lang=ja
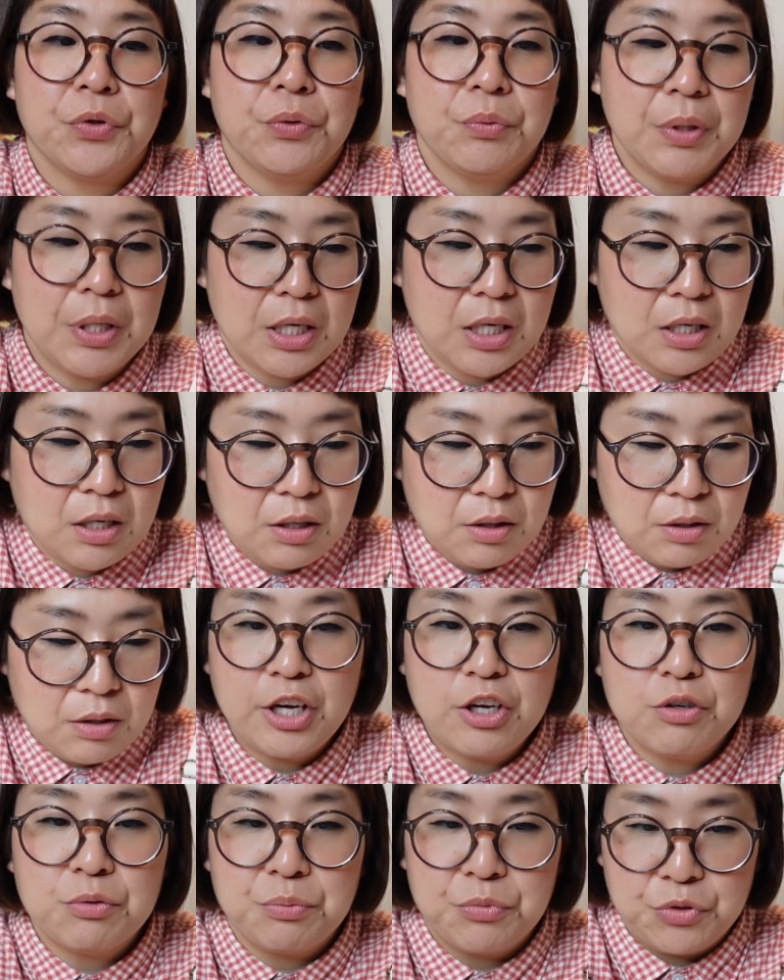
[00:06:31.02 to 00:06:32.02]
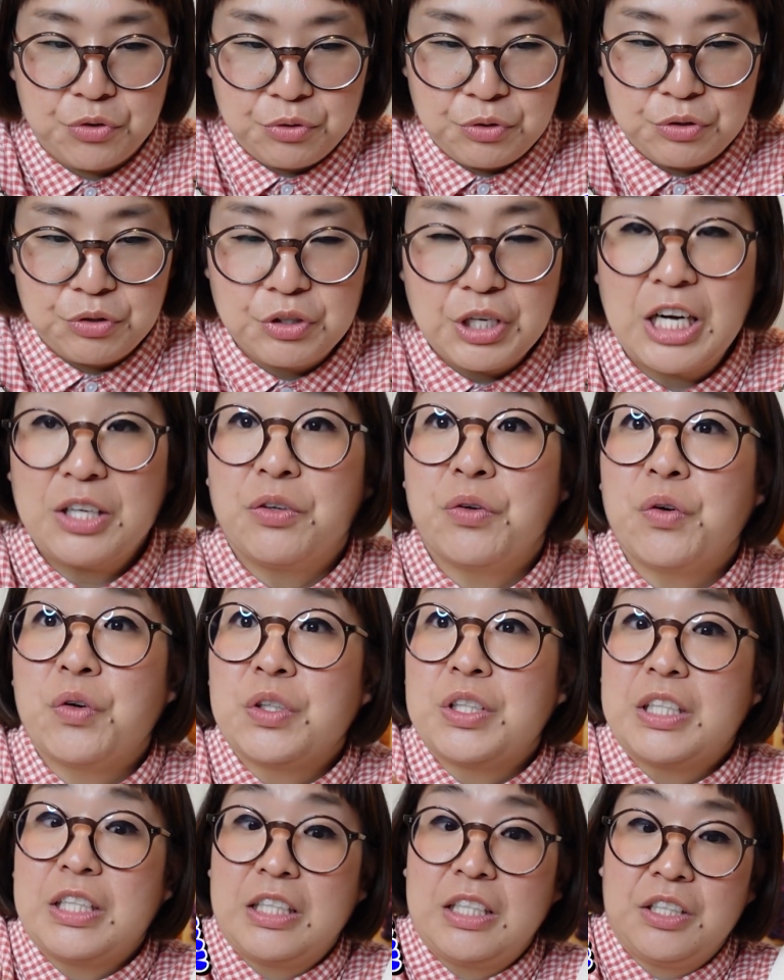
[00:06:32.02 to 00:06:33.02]
のは、テーム、あ
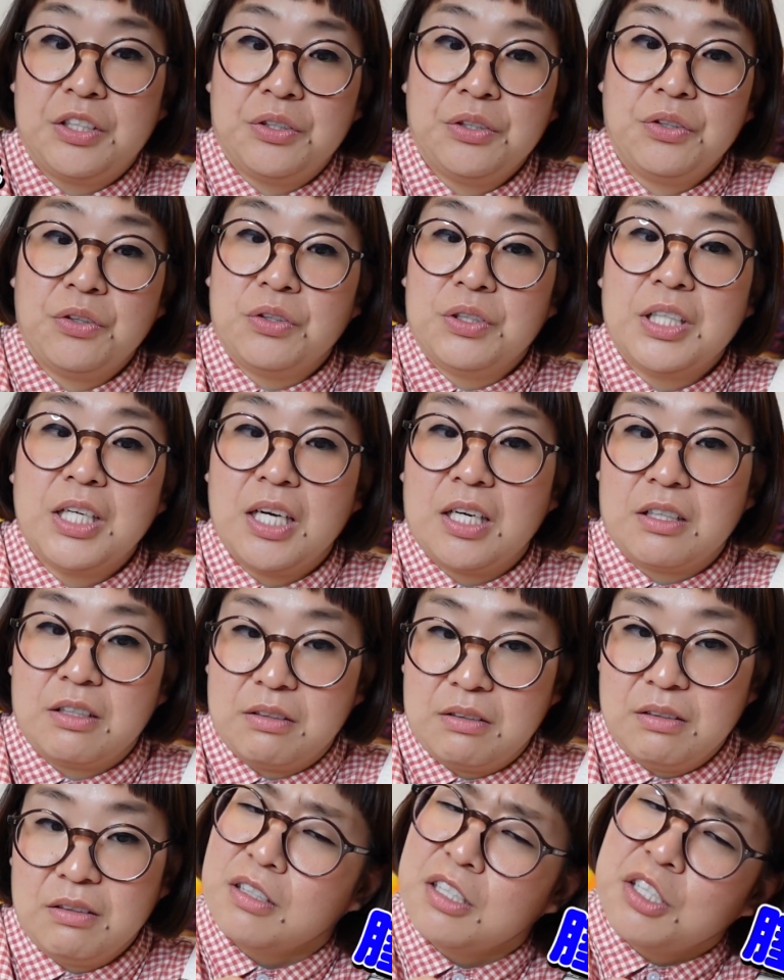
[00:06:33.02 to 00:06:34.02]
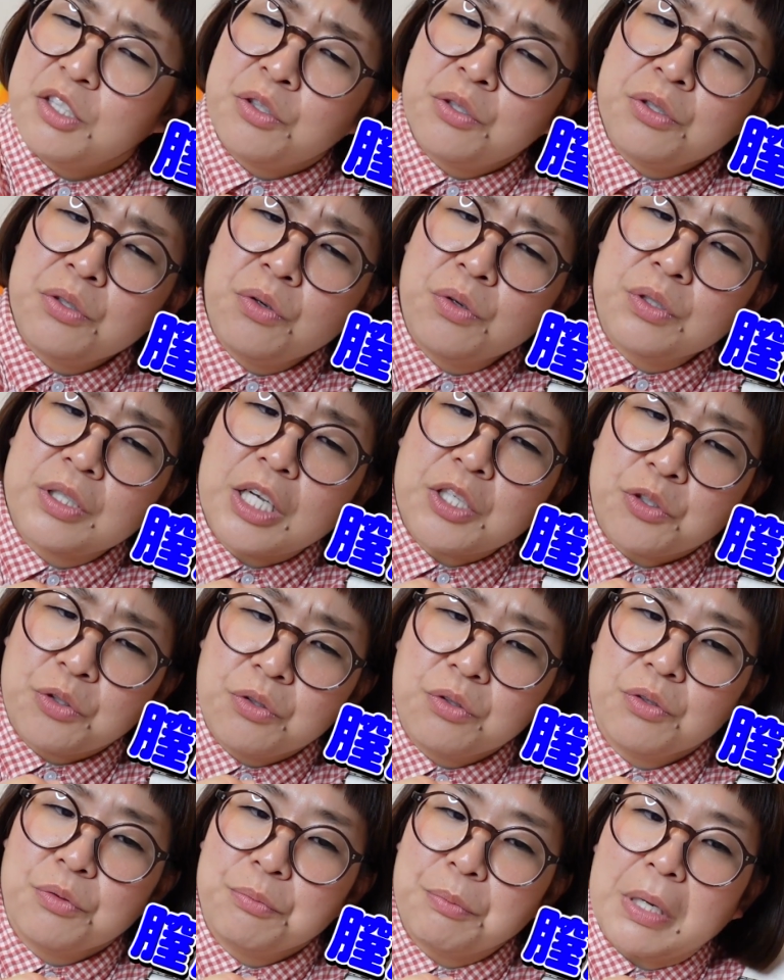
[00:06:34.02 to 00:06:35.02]
の、秩序座薬、秩序座
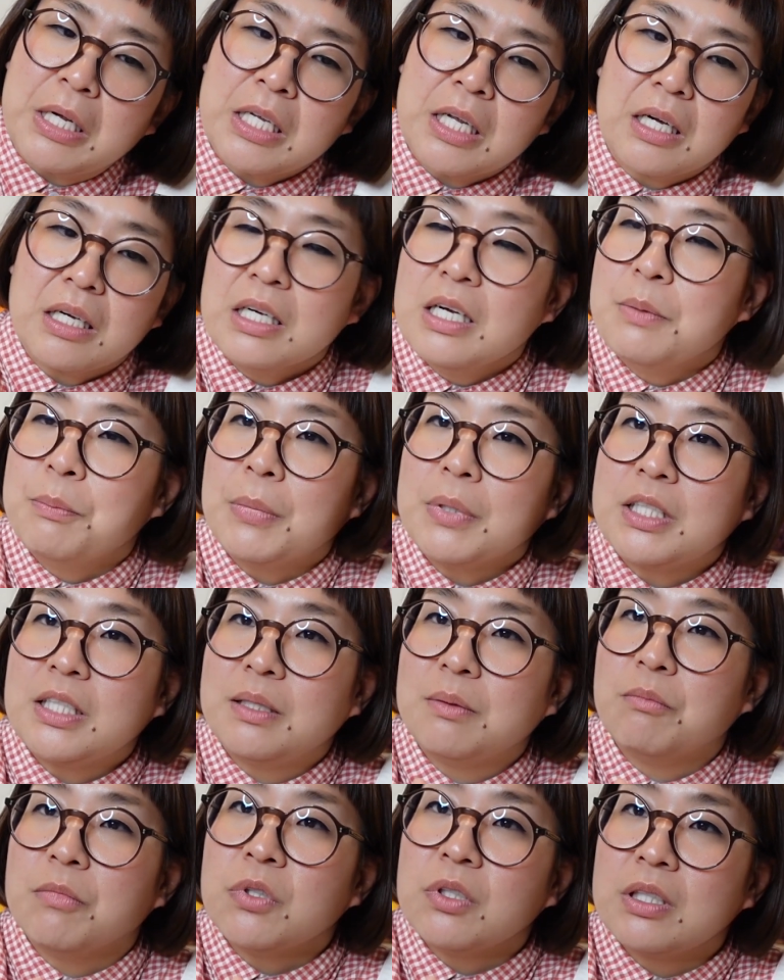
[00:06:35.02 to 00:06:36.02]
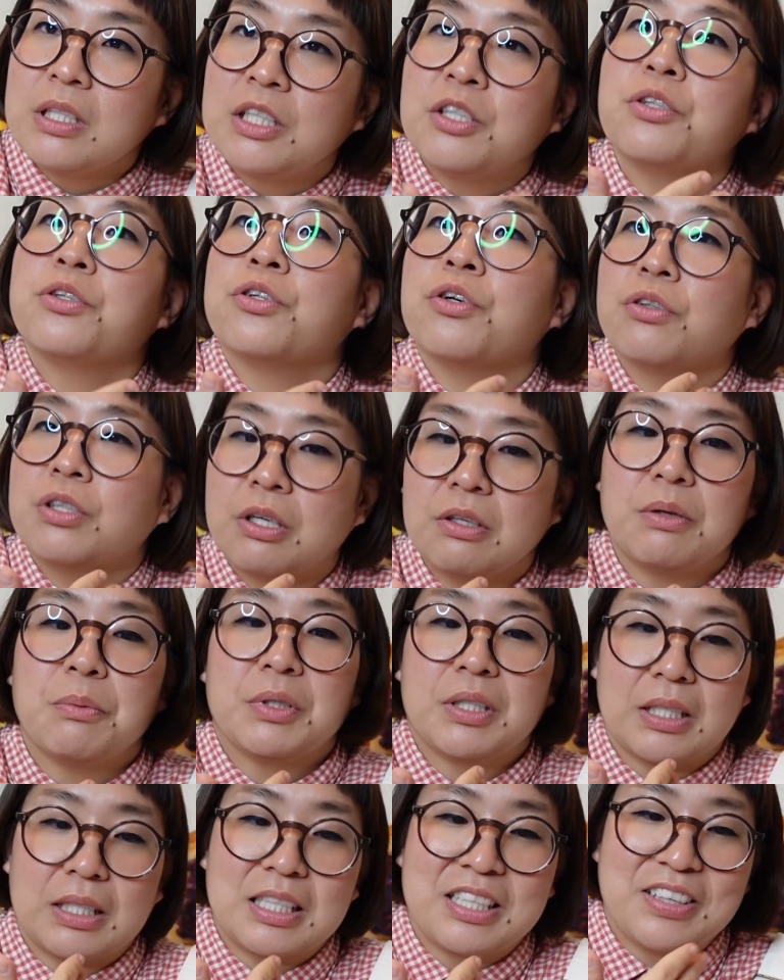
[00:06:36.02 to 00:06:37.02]
状まあいいや、ま、ま、秩序って言って
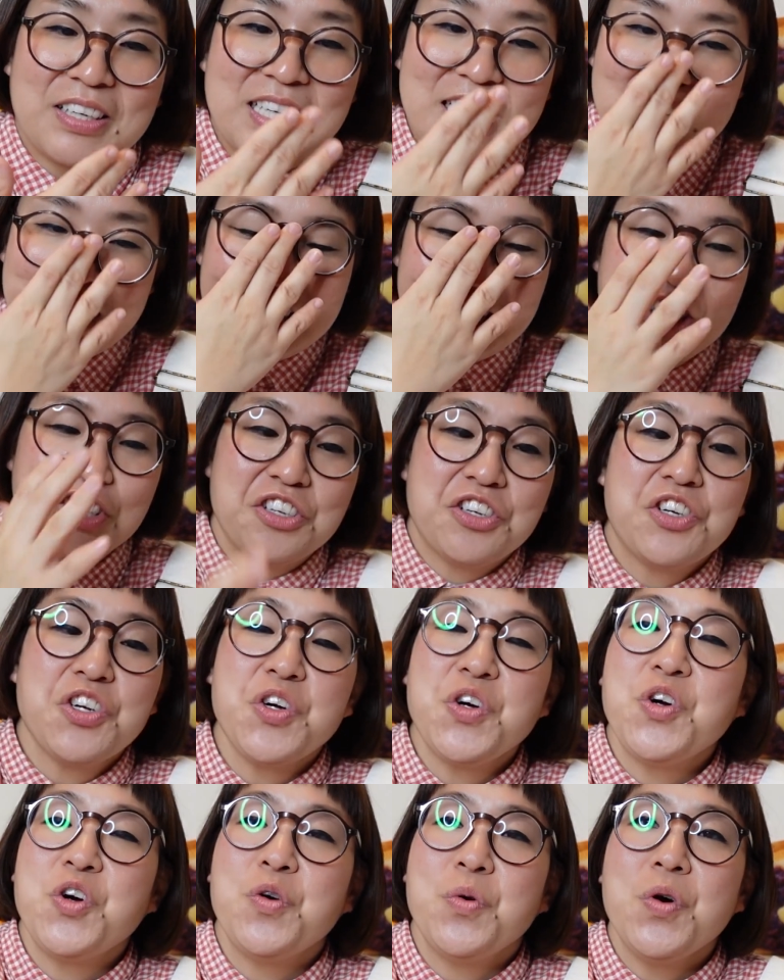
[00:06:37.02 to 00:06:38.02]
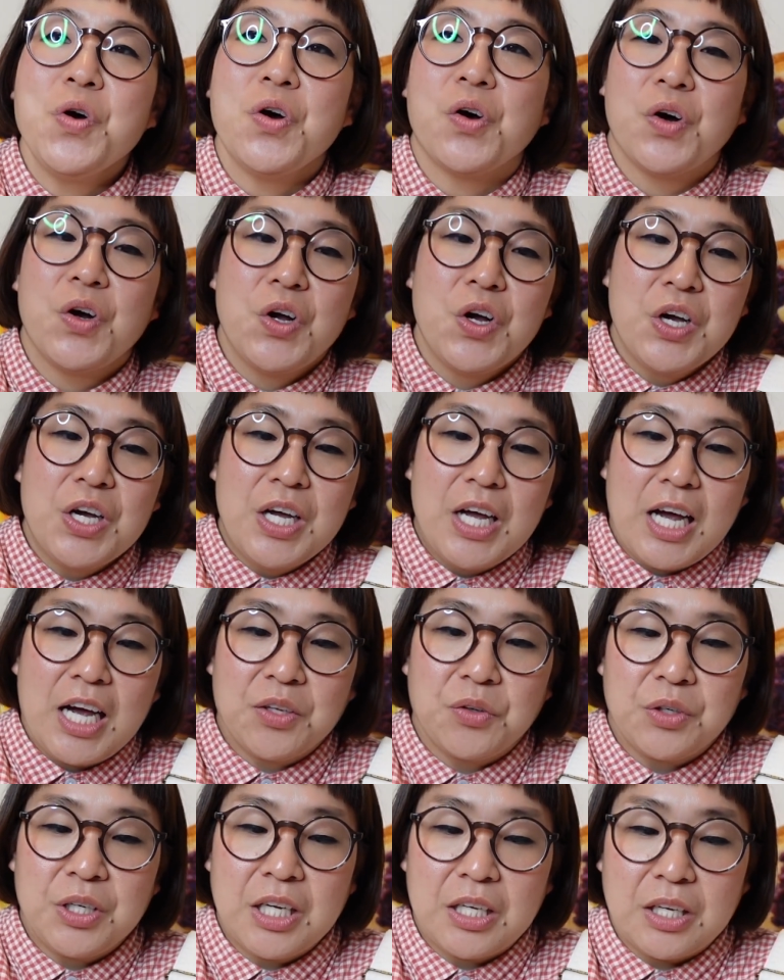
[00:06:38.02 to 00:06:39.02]
ます、私は。秩序を、
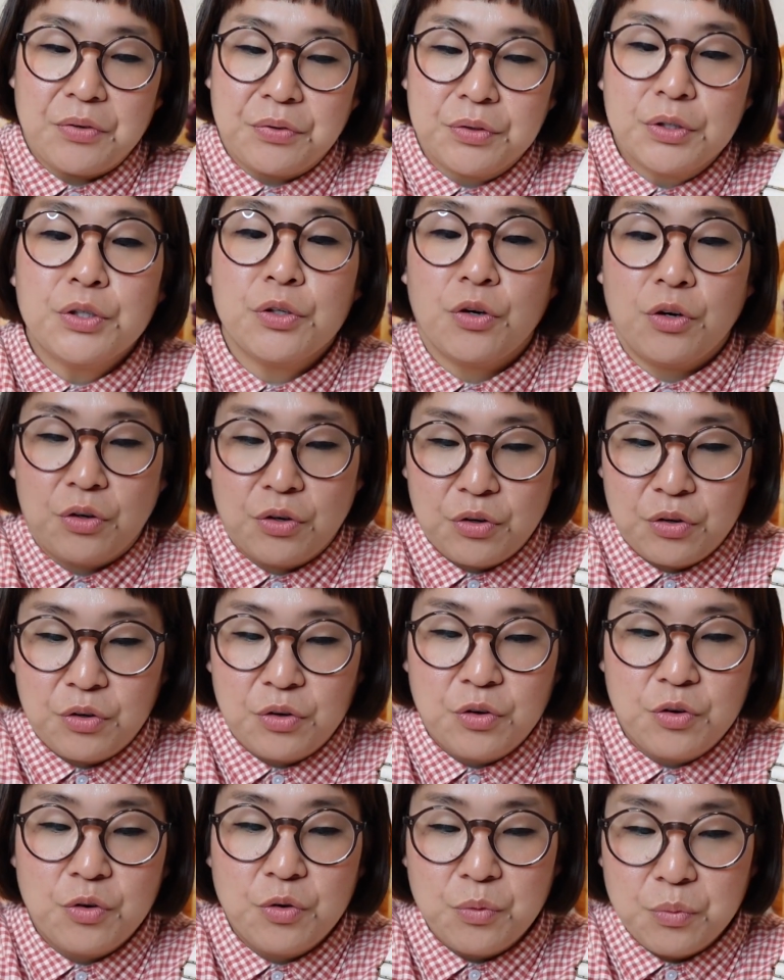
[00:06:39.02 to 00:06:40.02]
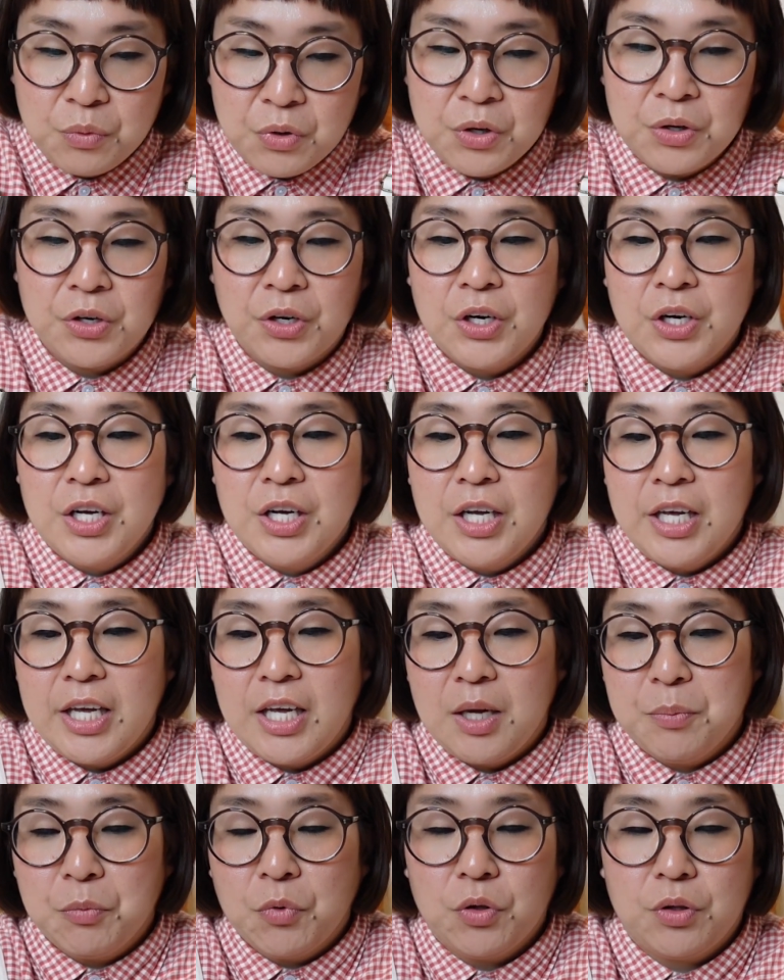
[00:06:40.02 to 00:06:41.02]
あの、入れた袋を、
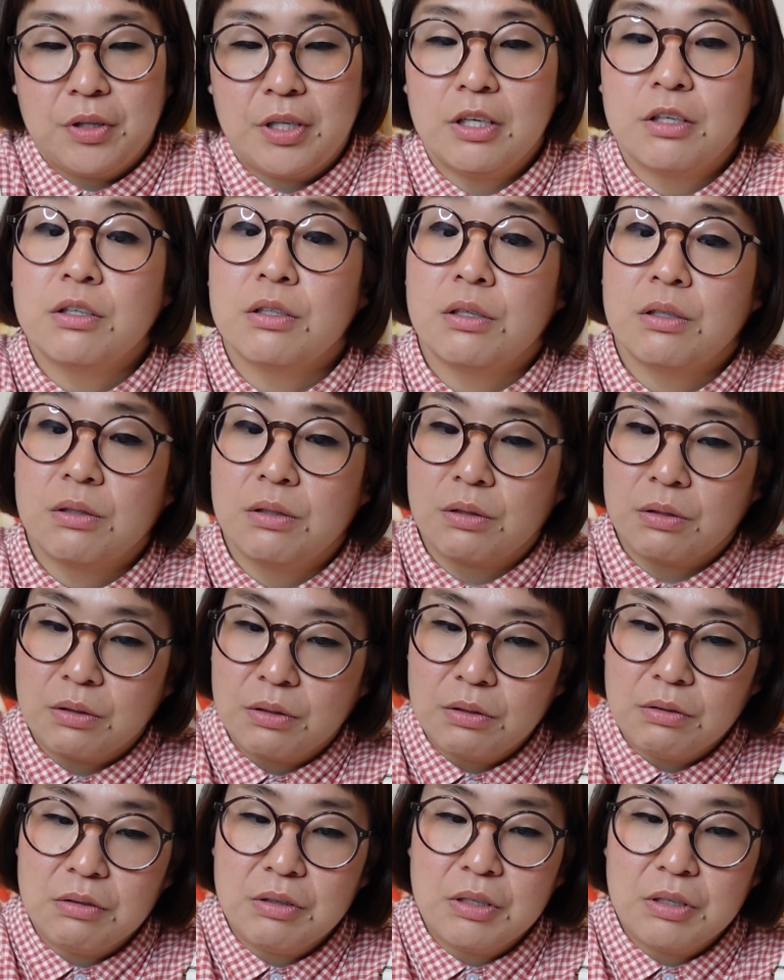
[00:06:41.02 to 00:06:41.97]
えー、持ってくるのと、